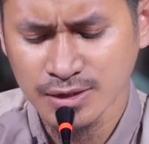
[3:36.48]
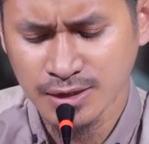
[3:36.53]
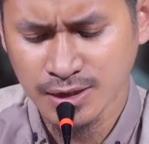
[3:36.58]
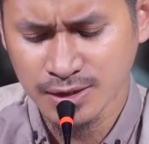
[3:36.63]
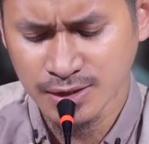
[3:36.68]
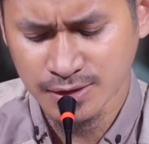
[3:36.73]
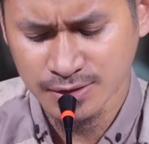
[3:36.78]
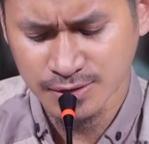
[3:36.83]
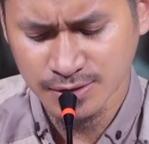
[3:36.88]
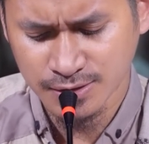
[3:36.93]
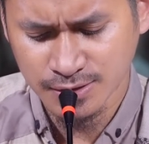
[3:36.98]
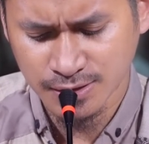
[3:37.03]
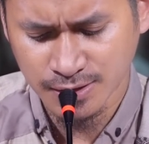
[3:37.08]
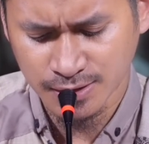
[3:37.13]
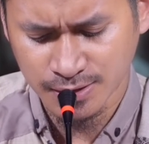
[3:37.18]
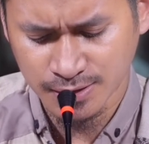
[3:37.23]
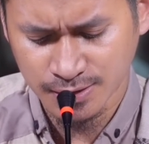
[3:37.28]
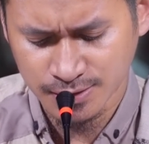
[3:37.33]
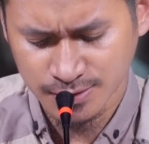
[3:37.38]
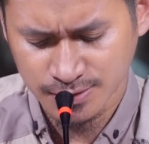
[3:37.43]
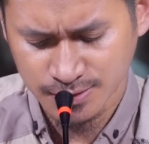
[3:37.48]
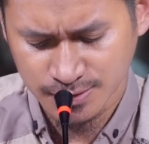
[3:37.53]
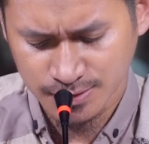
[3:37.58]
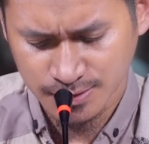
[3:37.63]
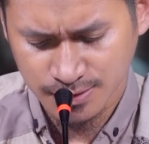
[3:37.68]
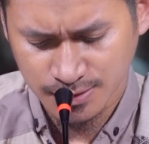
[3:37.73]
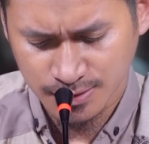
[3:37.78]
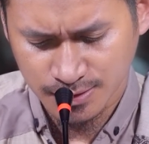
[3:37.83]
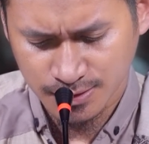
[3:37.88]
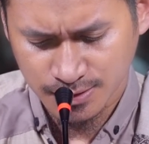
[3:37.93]
dan nantinya
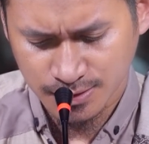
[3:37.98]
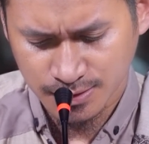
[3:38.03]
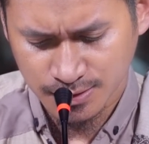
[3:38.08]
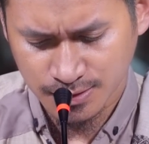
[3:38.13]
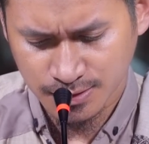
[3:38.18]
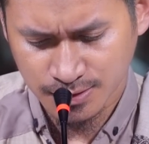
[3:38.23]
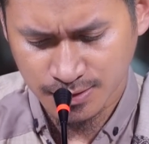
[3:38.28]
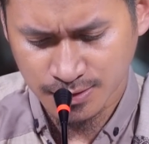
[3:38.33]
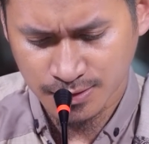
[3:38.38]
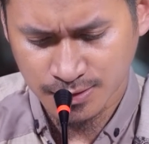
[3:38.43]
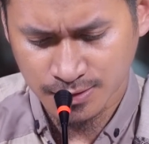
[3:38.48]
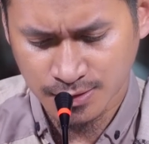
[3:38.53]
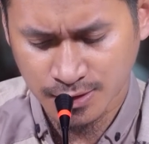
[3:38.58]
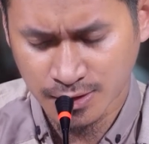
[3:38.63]
uh,